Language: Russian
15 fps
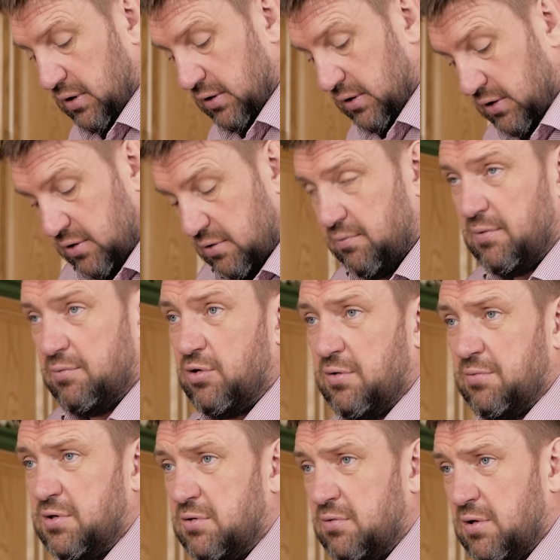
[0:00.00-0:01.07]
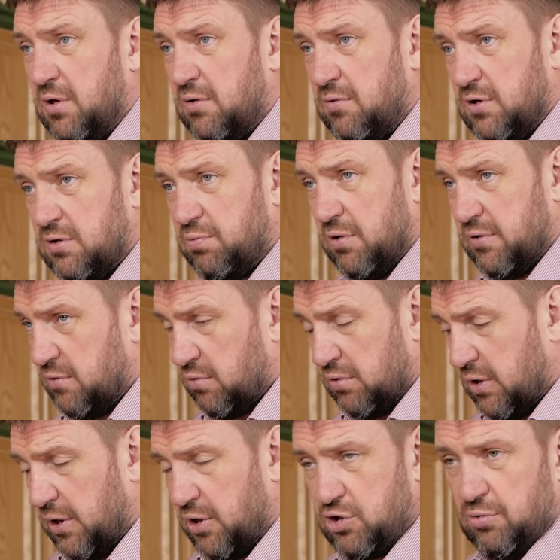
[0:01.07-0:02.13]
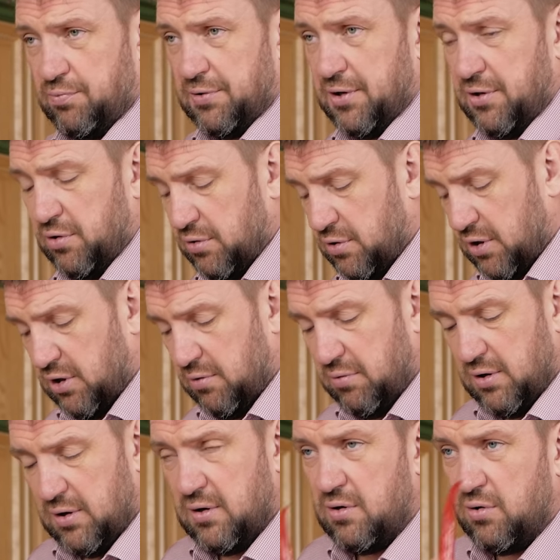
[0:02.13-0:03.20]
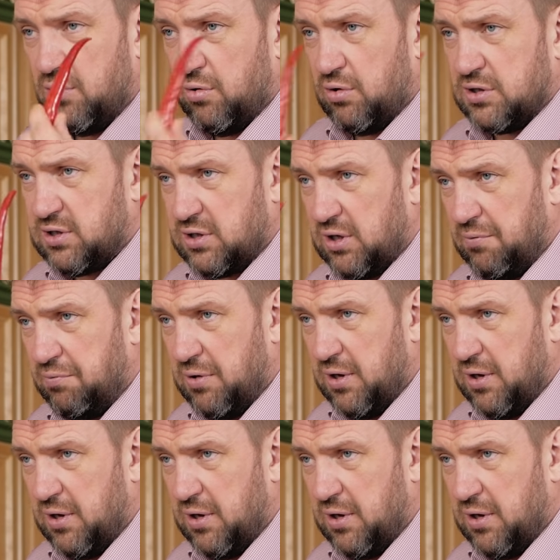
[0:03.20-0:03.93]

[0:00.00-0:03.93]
значит, мы будем сегодня его использовать, он хорошо подойдет к рыбе. Острый